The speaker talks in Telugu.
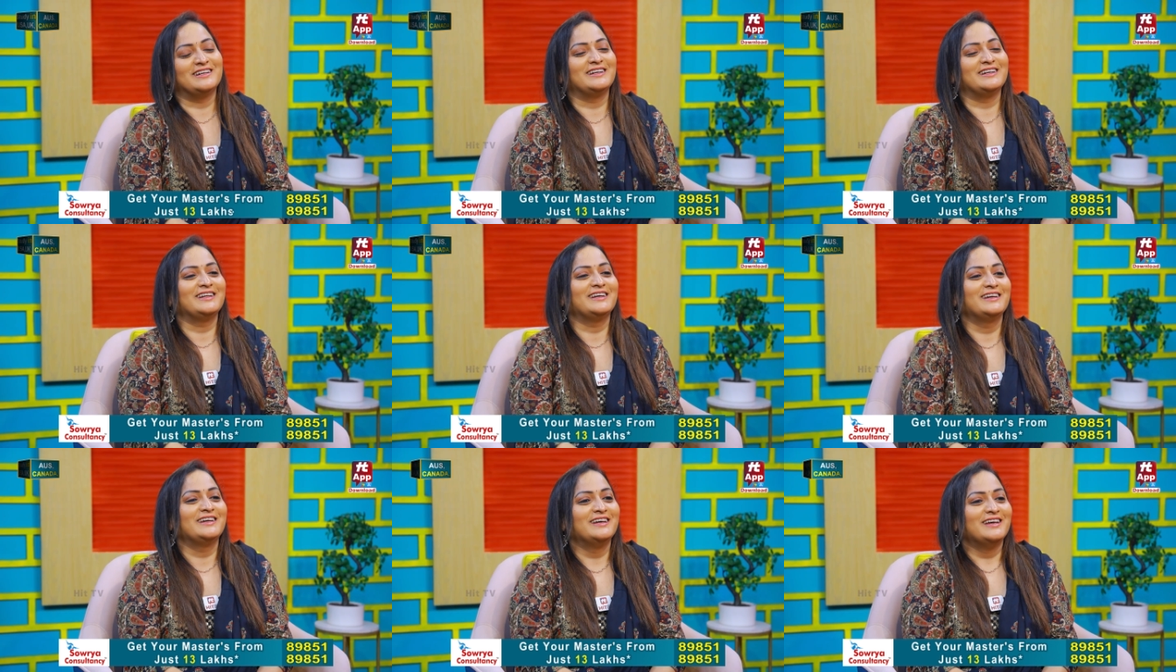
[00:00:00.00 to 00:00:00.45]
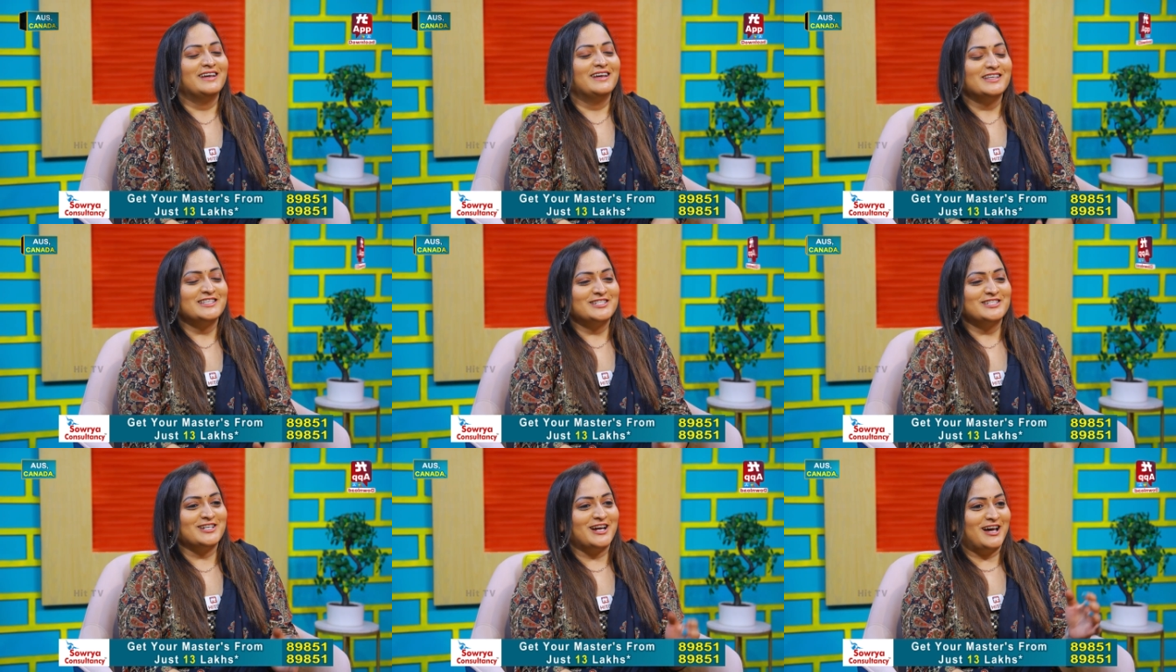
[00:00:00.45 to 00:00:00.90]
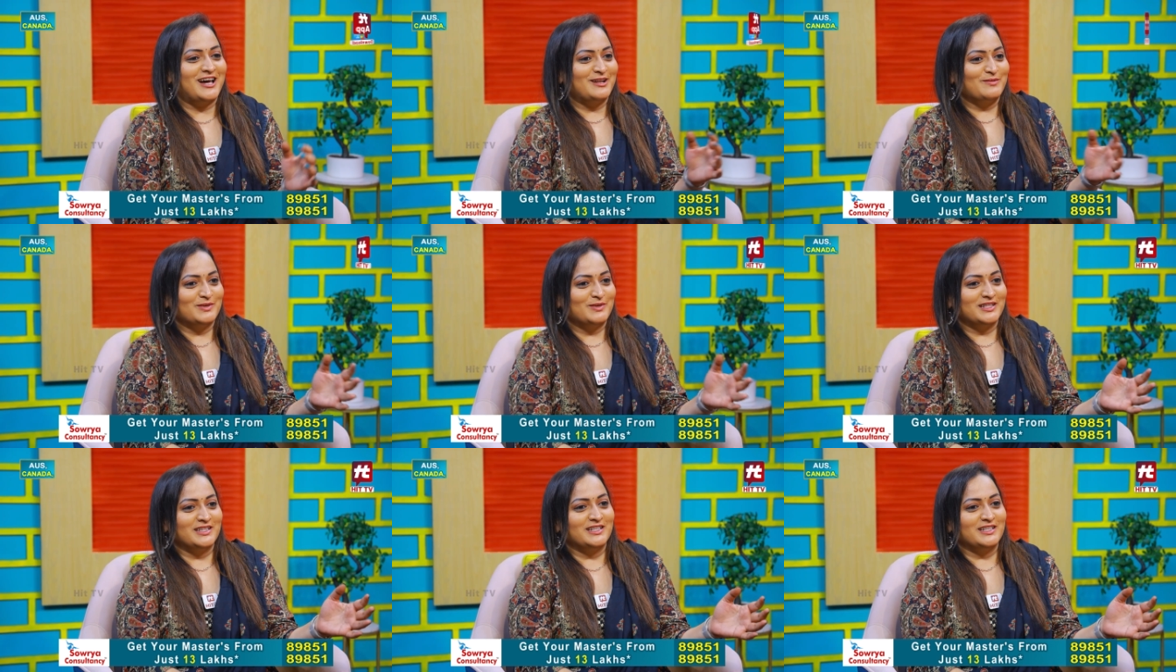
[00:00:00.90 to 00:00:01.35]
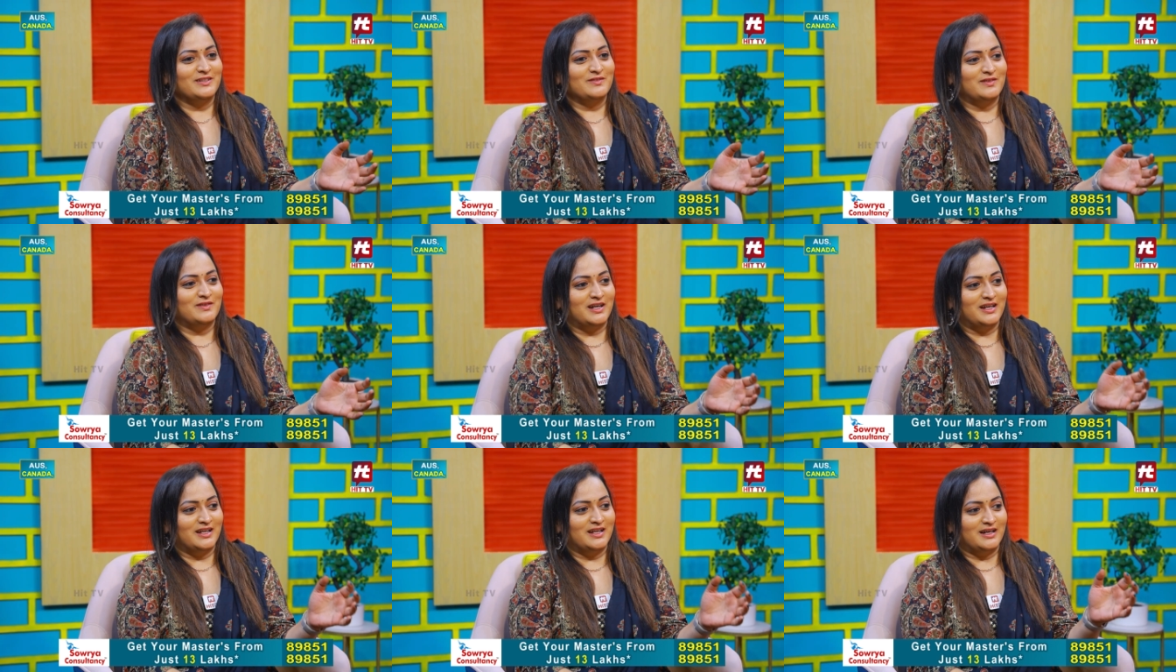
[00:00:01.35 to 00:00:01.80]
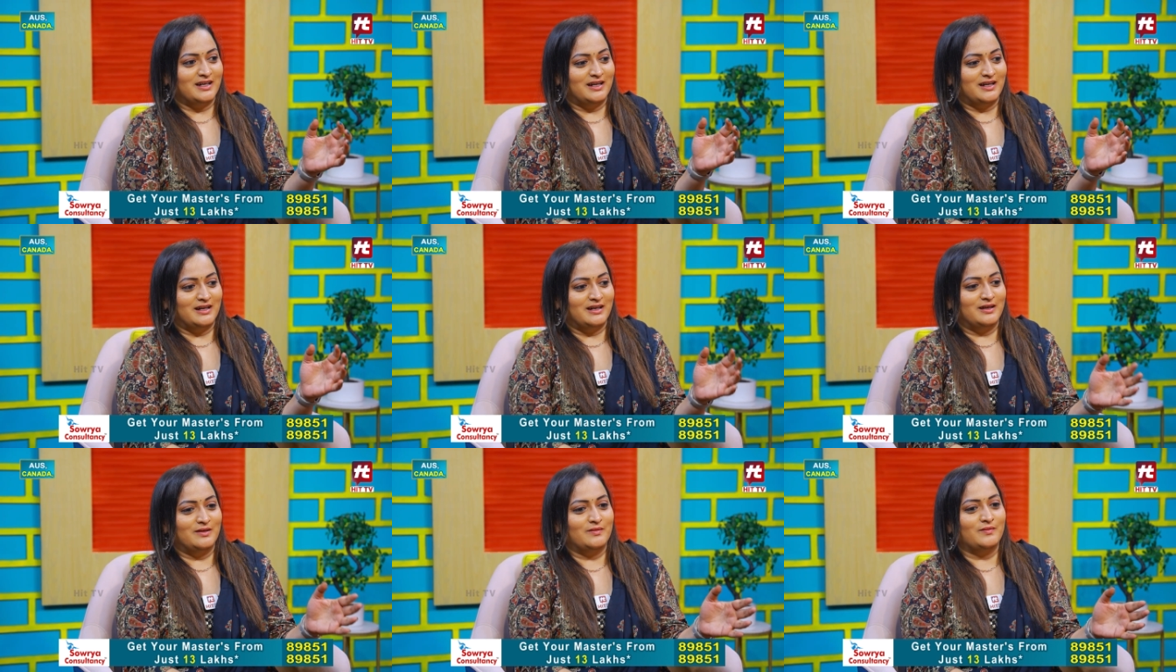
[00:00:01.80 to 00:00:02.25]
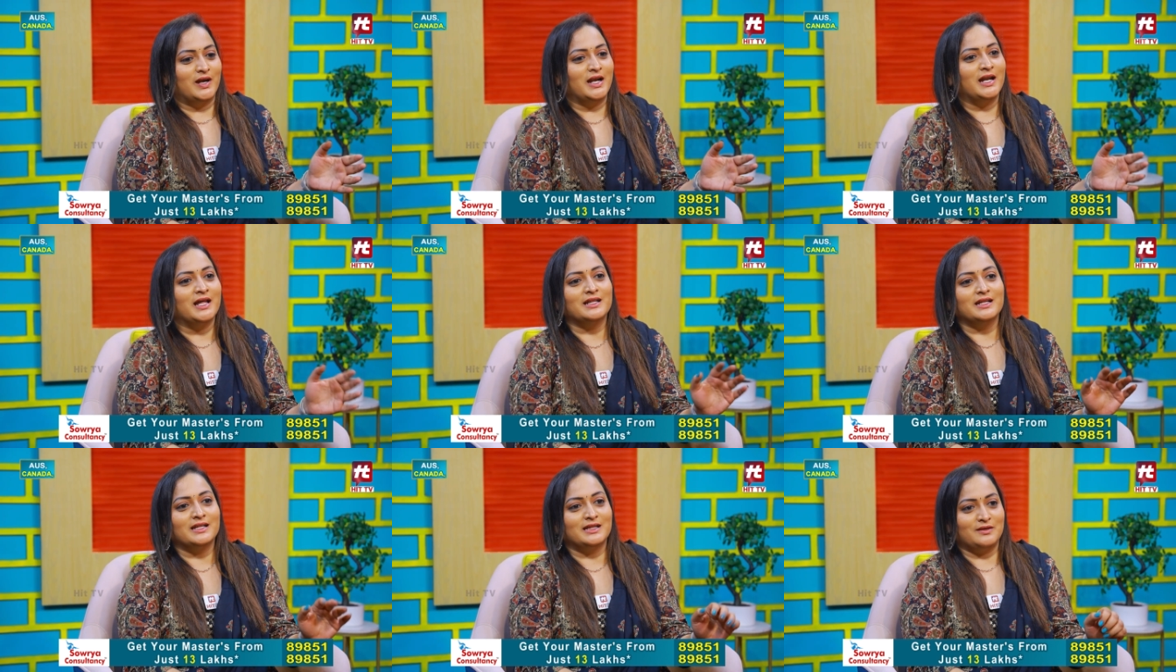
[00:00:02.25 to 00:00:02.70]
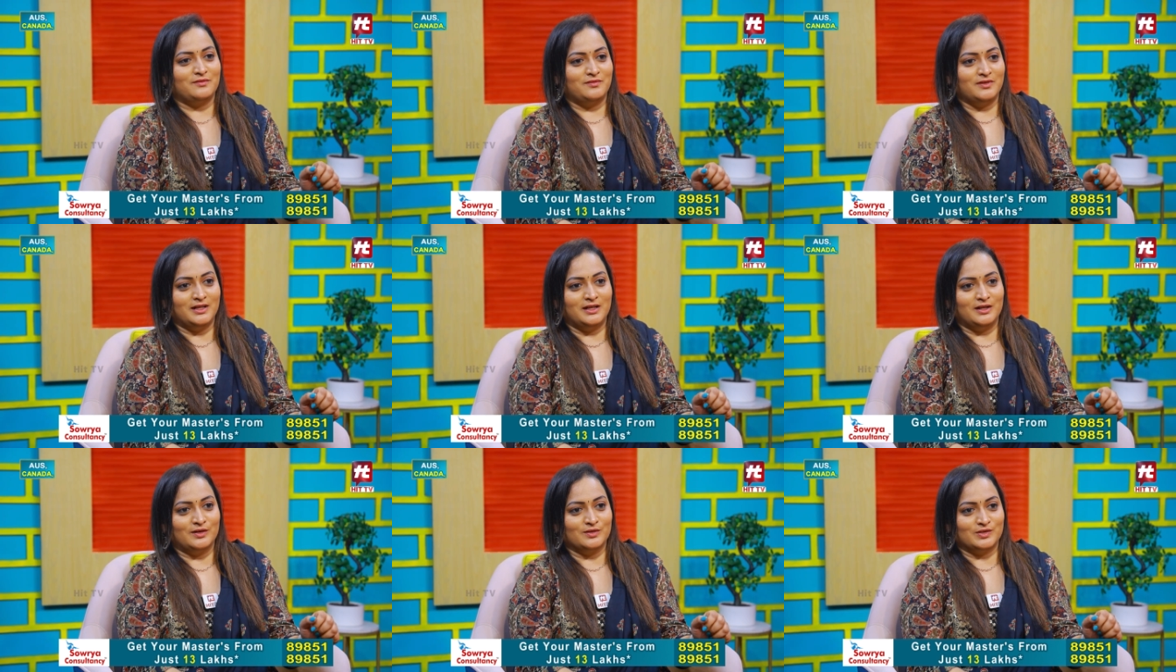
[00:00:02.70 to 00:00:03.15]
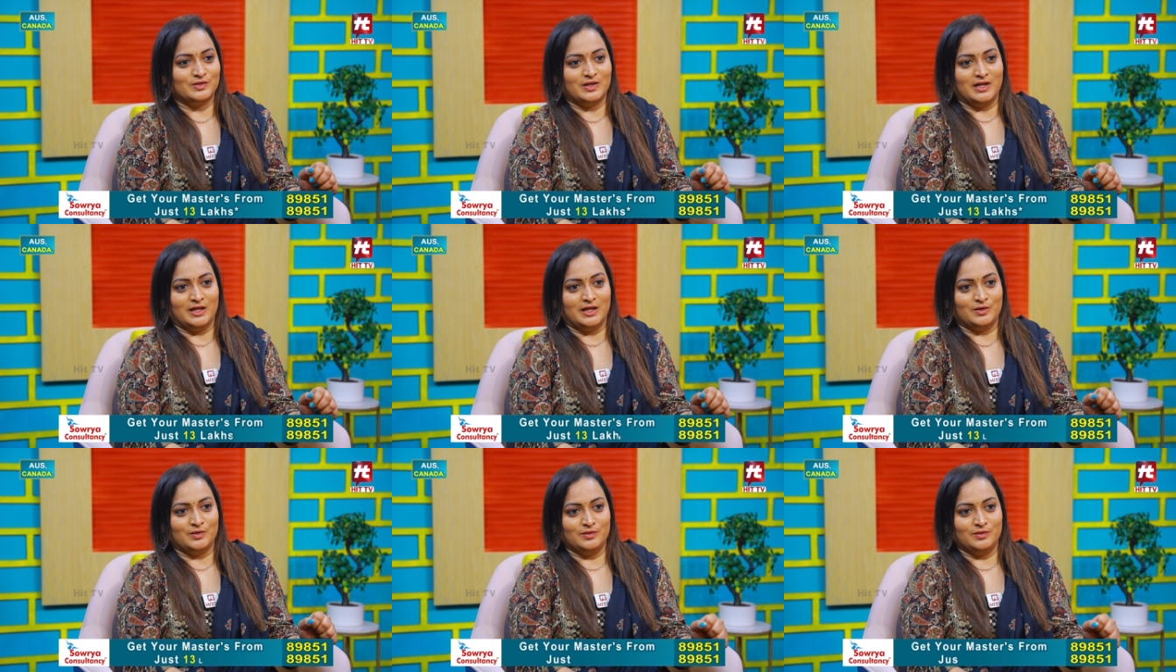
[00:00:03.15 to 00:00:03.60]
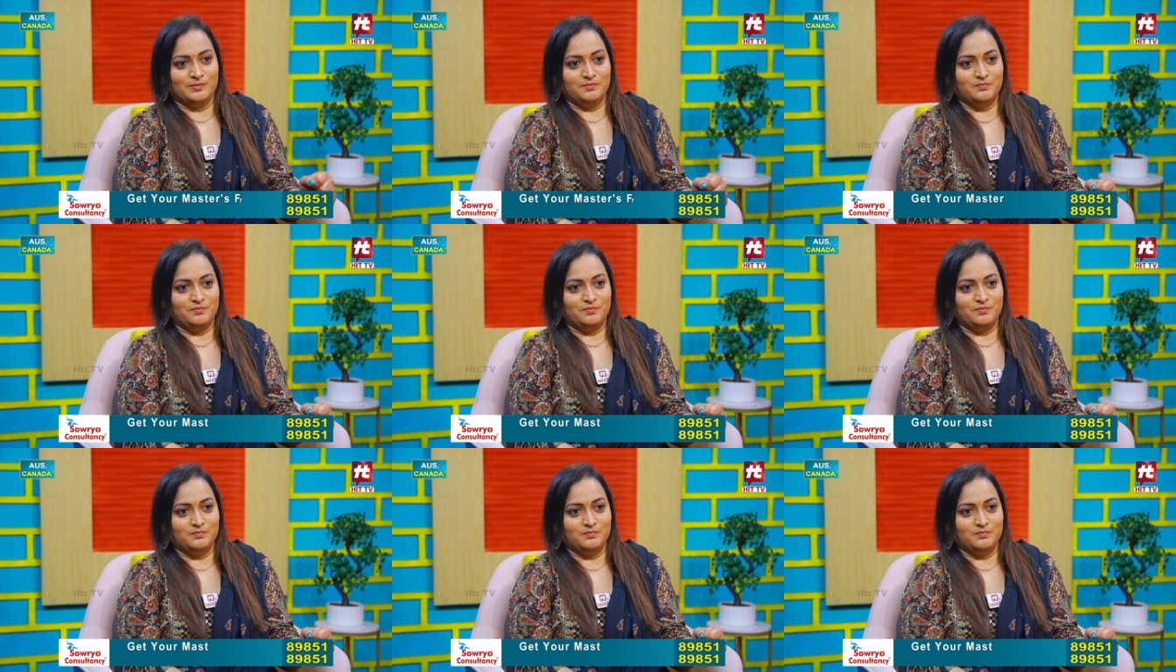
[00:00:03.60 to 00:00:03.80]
ఏంటంటే చాలామంది వాళ్ళ వాళ్ళు ఏదైతే ఫీల్ అవుతున్నారో